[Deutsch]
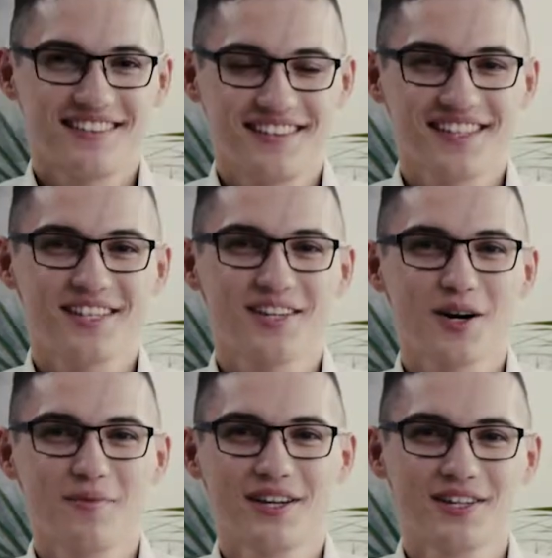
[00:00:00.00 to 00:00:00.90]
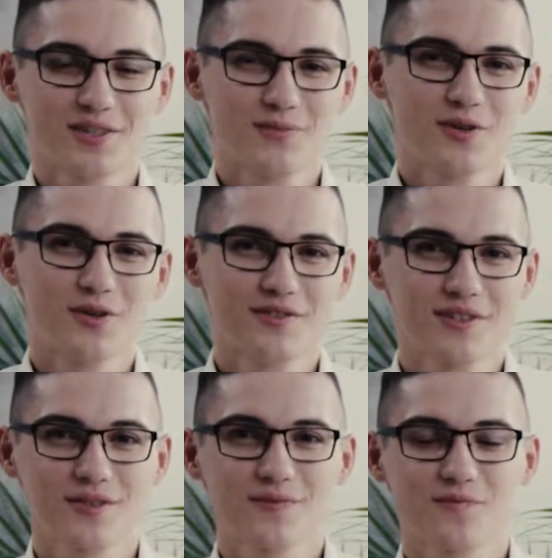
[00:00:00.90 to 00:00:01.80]
Derzeit arbeite ich im
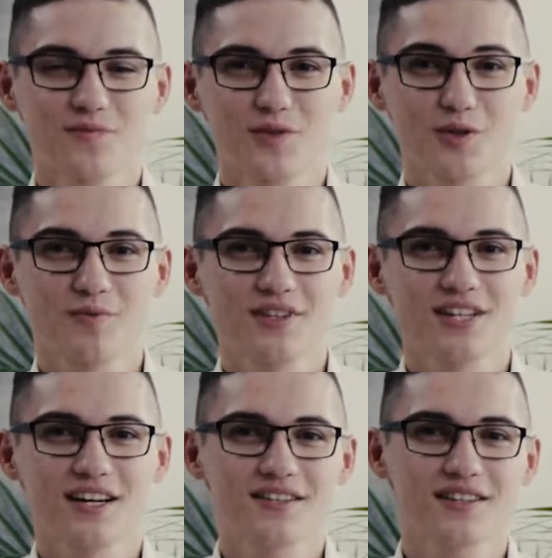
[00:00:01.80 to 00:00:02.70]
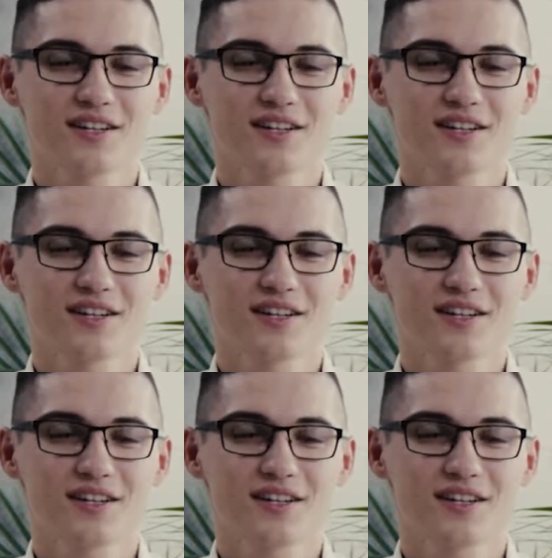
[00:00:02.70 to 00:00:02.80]
Service. Dort bin ich der erste